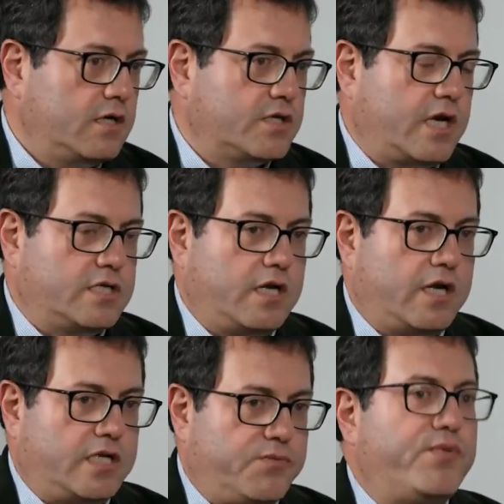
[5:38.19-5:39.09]
И
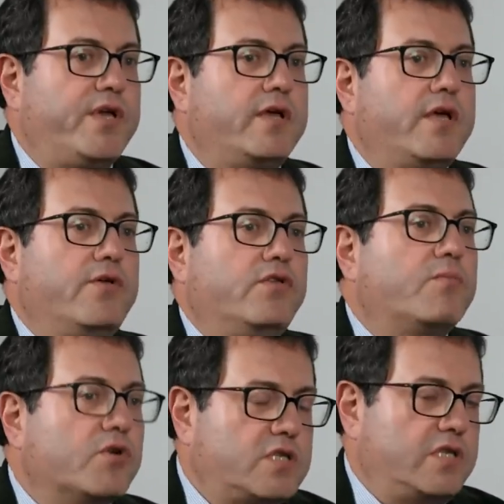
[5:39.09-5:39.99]
сказали, а теперь не
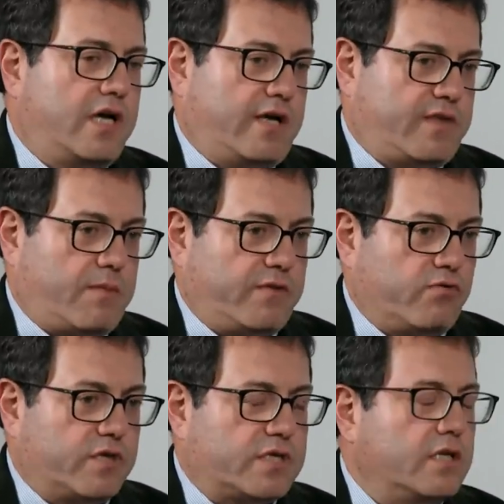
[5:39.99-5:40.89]
просто дали автомат
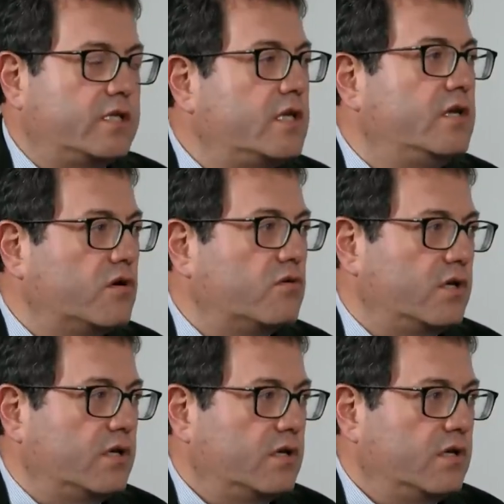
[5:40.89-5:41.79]
в руки, сказали, ты
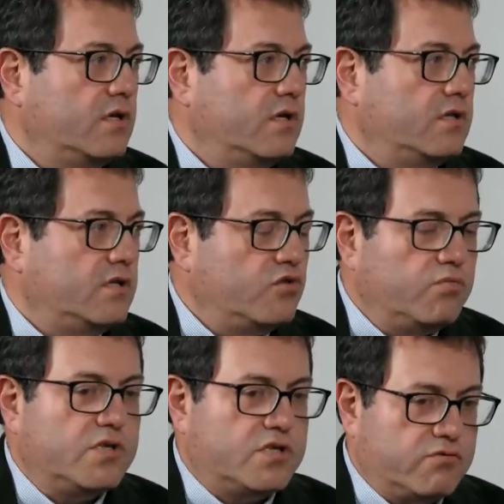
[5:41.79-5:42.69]
герой. Ты
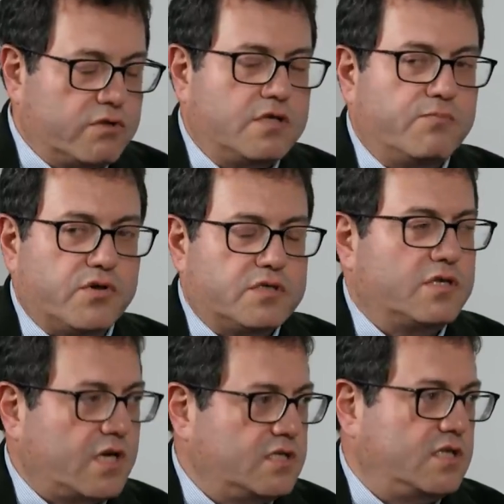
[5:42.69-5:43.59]
думаешь, что вот ты просто
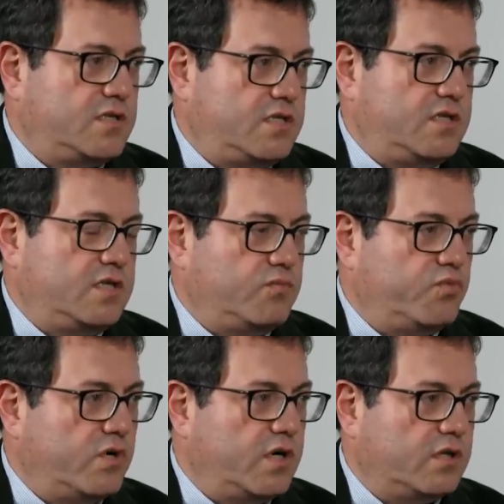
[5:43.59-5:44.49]
так здесь сидел,
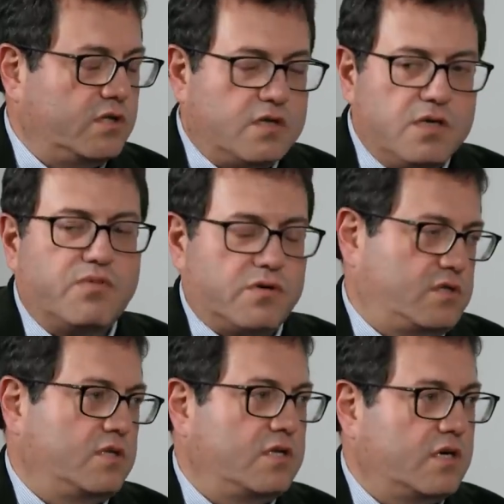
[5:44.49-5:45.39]
бухал? Да ты не
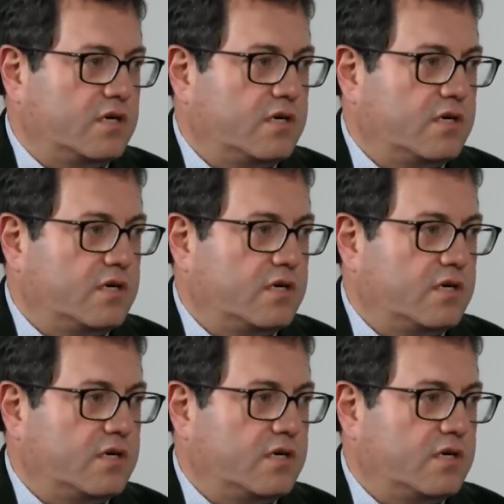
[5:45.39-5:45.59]
просто так.